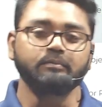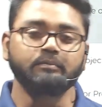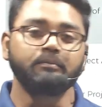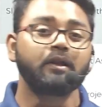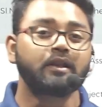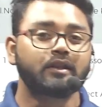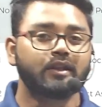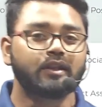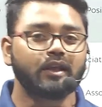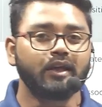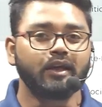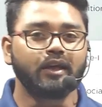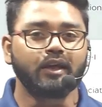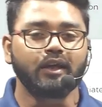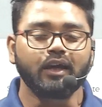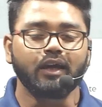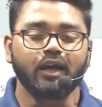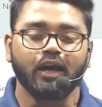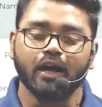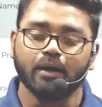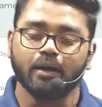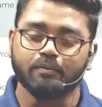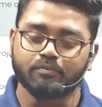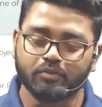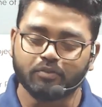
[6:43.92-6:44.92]
मिलते हैं
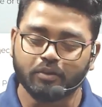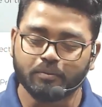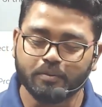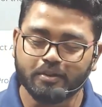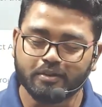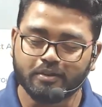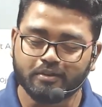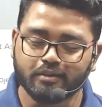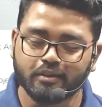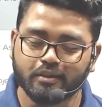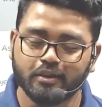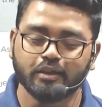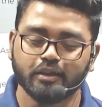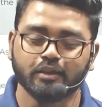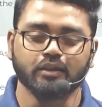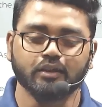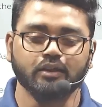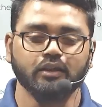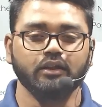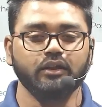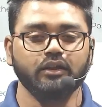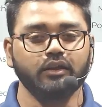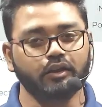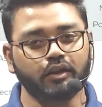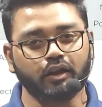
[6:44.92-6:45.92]
आप सभी से एक
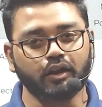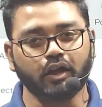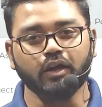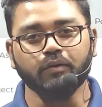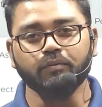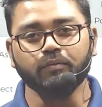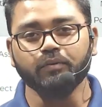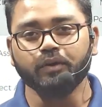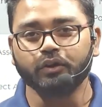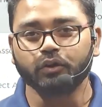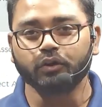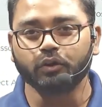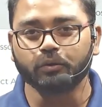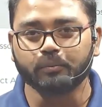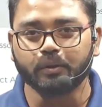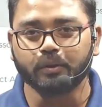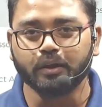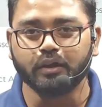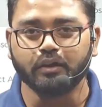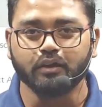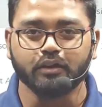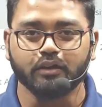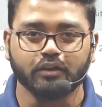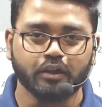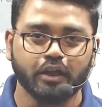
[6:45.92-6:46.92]
नए वीडियो में
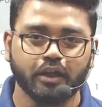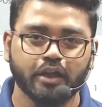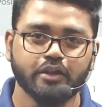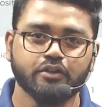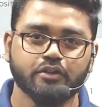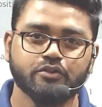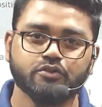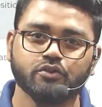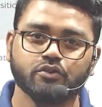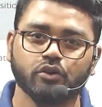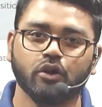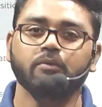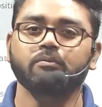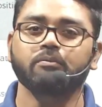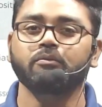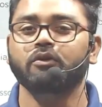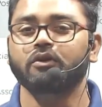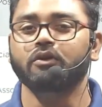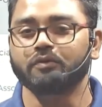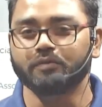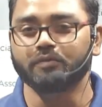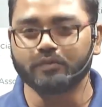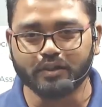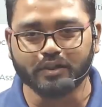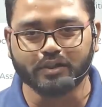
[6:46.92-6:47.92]
एक नए जॉब
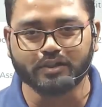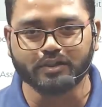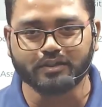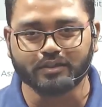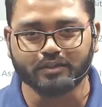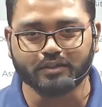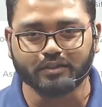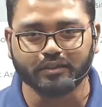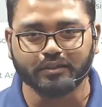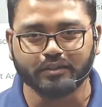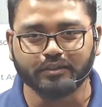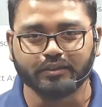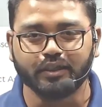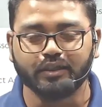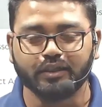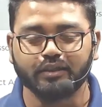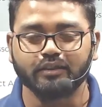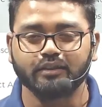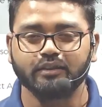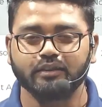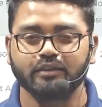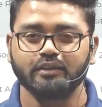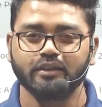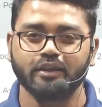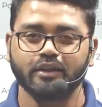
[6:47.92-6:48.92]
नोटिफिकेशन के साथ
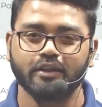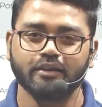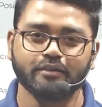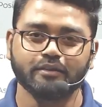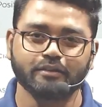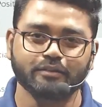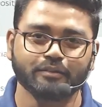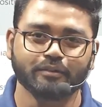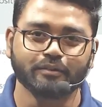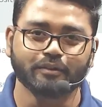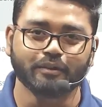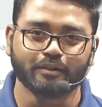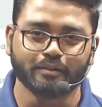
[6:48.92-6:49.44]
थैंक यू